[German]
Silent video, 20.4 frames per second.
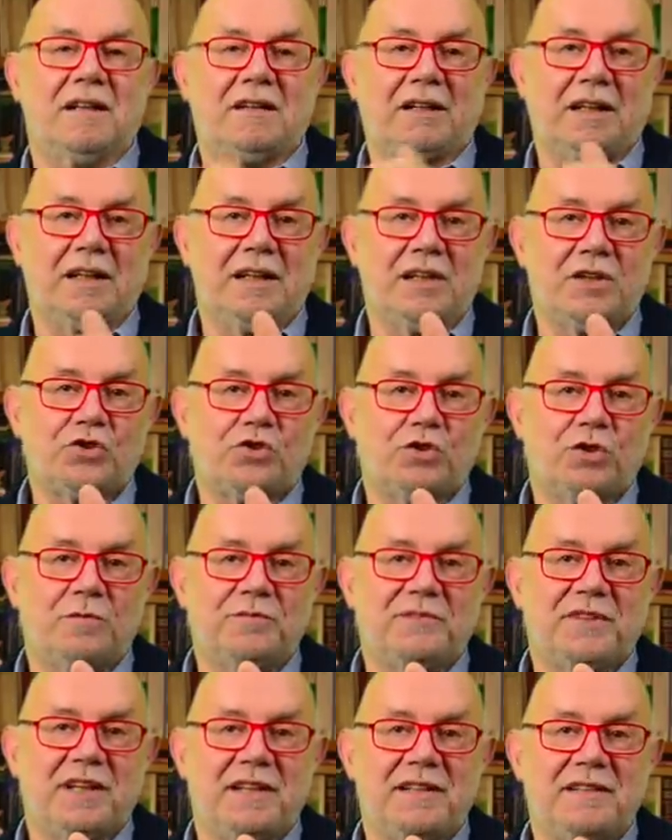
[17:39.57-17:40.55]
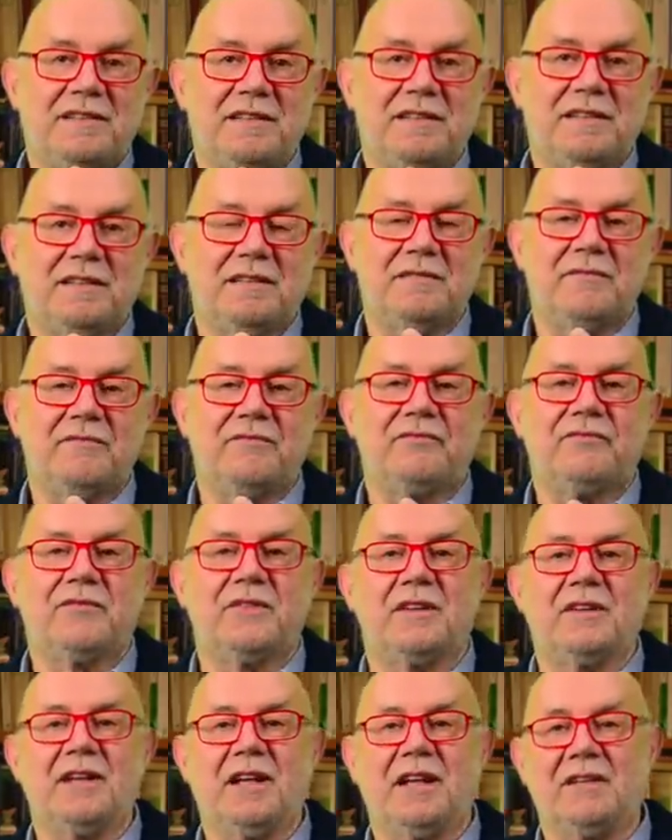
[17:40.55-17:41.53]
Drehstromtechnik,
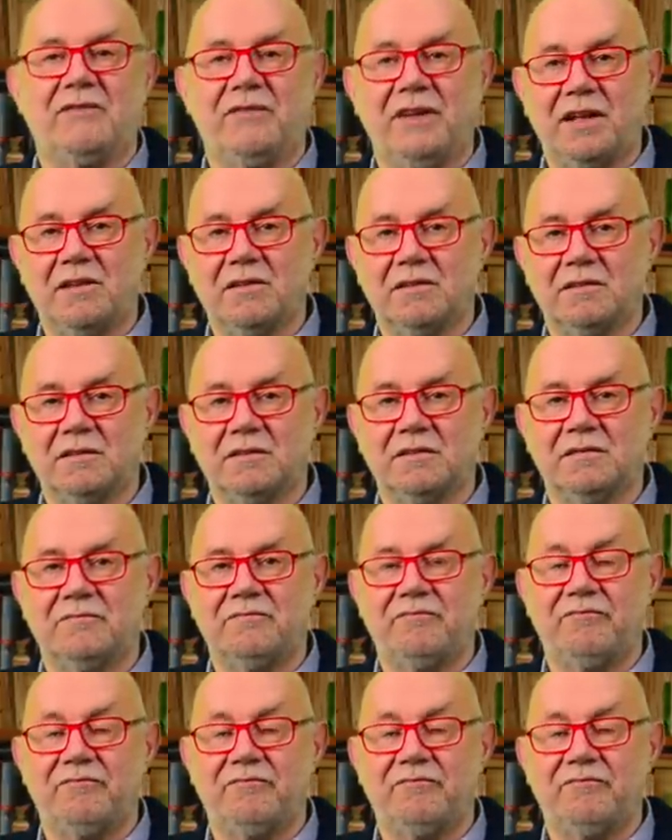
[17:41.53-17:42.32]
die Entwicklung,